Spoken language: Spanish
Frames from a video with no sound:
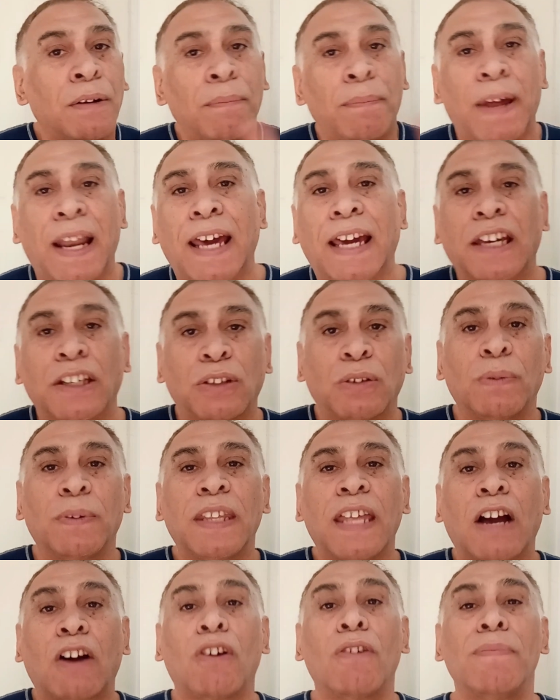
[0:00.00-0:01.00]
para que tu
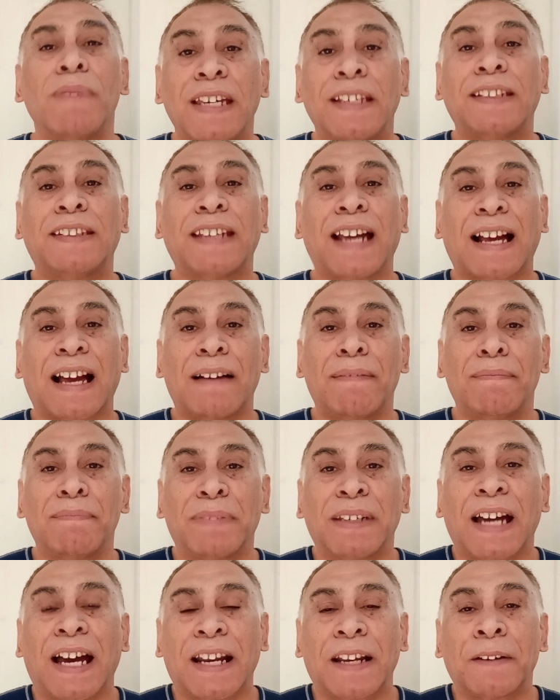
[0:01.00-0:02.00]
vida comience a
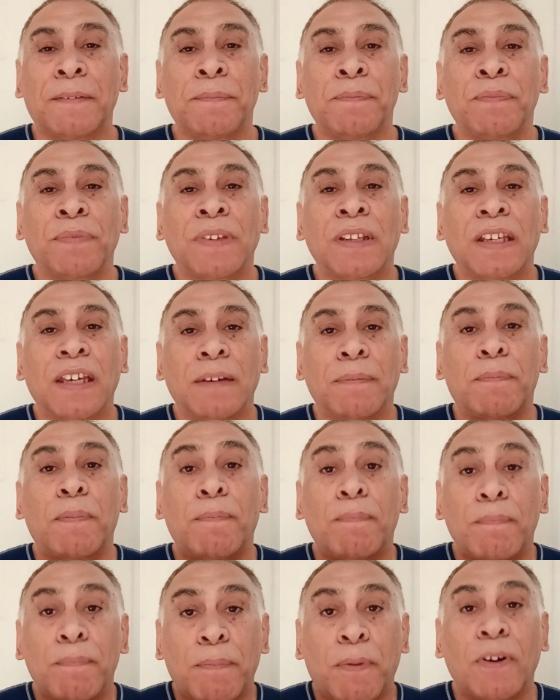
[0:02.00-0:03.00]
cambiar y
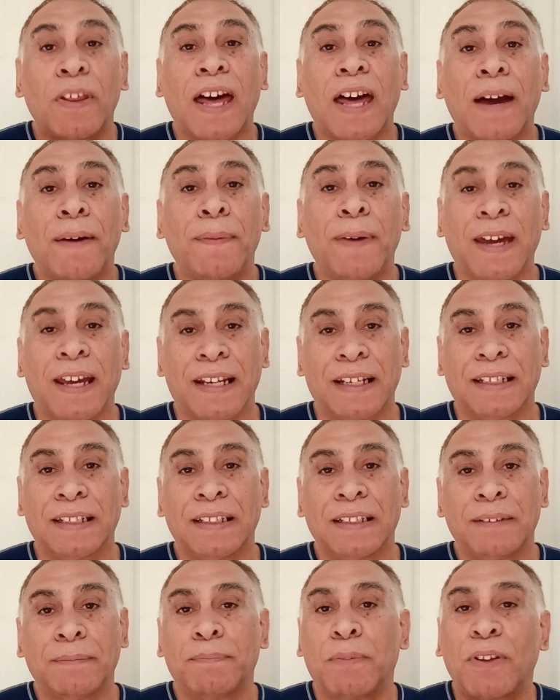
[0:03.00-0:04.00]
podás ver,
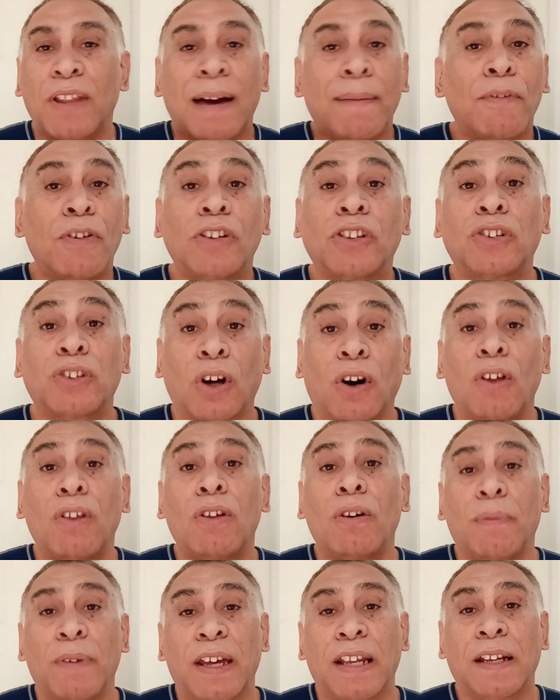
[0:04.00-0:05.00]
podamos
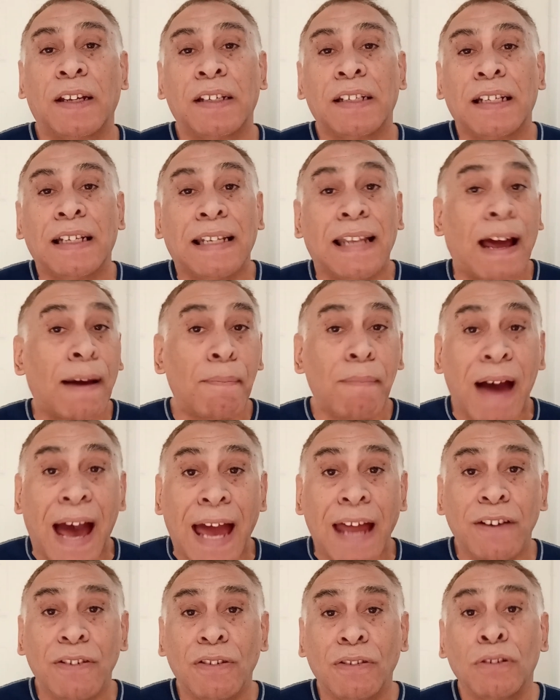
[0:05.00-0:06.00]
todos ver la
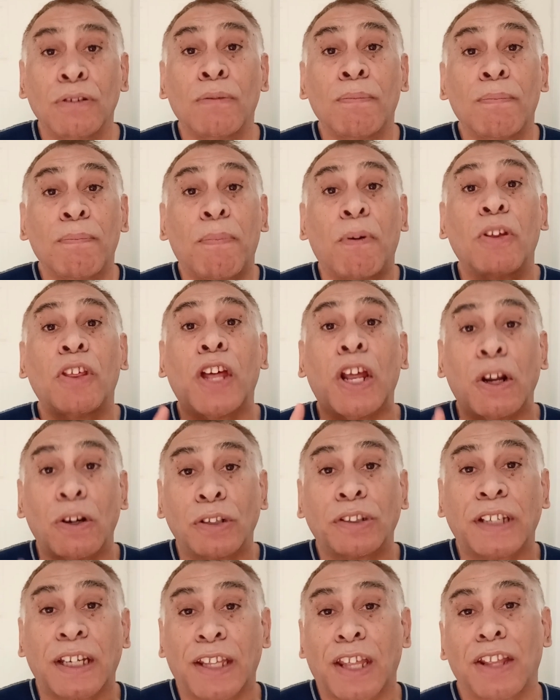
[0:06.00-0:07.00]
mano
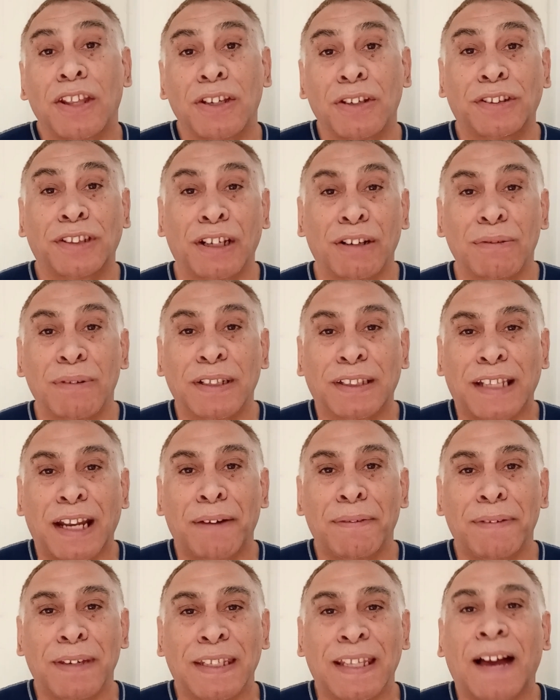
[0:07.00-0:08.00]
poderosa de Dios en
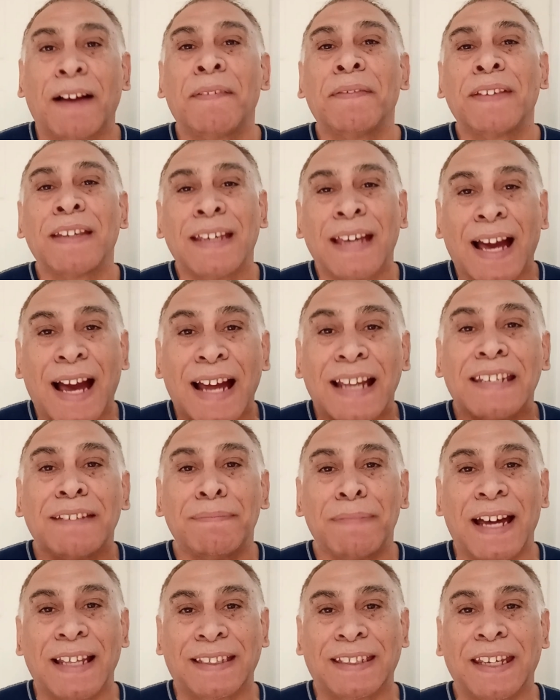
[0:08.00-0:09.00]
nuestra vida.
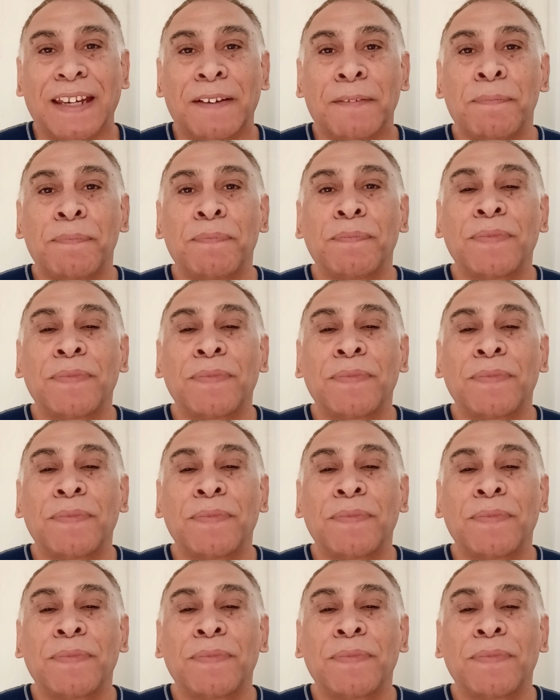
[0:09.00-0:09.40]
Animate.